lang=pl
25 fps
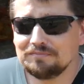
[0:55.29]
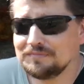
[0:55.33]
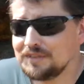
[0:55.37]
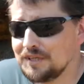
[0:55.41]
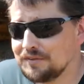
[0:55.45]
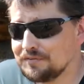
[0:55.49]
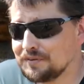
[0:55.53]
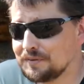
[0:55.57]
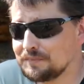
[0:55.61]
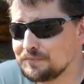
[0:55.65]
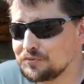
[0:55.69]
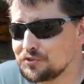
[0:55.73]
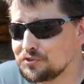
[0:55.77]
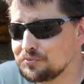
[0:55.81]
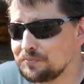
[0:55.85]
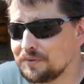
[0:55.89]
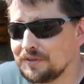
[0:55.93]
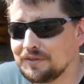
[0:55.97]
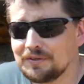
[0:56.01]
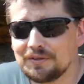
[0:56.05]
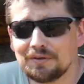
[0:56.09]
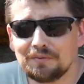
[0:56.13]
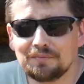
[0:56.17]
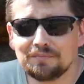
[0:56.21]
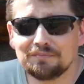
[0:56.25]
Nie wiem, czy
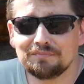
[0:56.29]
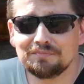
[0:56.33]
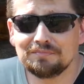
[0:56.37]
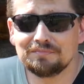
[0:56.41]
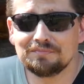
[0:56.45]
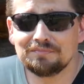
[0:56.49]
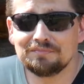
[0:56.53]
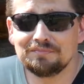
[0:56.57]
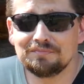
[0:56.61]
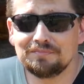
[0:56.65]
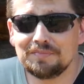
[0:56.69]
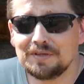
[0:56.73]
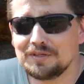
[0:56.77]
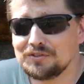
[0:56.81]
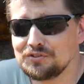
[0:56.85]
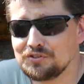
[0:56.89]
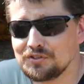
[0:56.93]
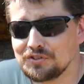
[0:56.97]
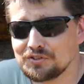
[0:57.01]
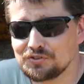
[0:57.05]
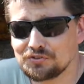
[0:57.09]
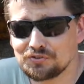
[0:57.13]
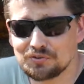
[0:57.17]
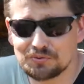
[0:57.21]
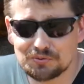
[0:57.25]
będą, będzie
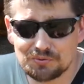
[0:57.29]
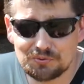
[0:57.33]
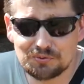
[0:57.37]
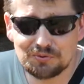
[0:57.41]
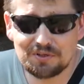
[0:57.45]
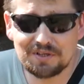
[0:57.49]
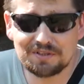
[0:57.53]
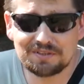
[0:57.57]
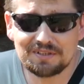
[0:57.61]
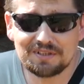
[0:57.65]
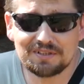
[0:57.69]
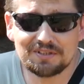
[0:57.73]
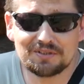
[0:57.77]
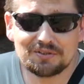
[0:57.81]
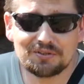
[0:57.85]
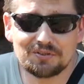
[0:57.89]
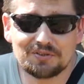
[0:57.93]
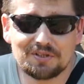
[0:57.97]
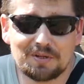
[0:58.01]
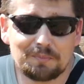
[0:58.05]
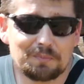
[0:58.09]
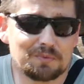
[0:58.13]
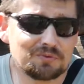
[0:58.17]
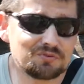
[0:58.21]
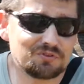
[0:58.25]
jeszcze druga
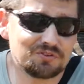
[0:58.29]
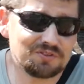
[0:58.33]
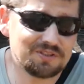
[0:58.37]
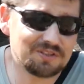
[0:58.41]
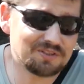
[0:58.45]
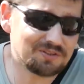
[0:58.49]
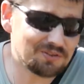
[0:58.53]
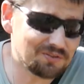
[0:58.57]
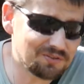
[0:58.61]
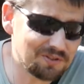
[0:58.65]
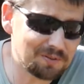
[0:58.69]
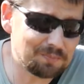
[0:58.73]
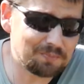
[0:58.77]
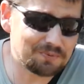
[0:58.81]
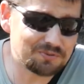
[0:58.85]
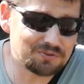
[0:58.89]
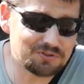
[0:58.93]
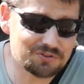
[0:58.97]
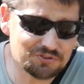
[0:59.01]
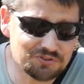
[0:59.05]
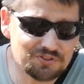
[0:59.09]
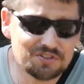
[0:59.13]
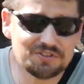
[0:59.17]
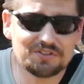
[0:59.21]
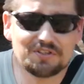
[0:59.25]
nagroda, może nagroda
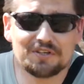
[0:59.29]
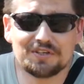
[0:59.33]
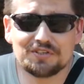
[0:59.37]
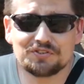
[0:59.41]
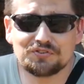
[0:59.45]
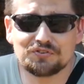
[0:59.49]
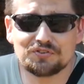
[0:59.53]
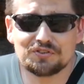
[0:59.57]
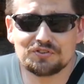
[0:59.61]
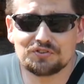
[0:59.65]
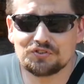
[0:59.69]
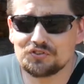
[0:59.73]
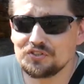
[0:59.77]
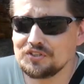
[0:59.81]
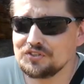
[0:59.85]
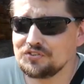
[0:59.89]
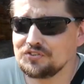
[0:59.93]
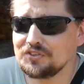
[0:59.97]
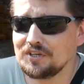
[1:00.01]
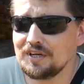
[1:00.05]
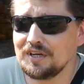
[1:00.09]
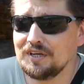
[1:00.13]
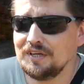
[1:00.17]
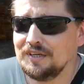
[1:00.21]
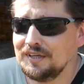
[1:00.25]
pocieszenia, jeszcze
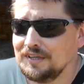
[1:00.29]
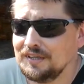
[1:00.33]
trzecia.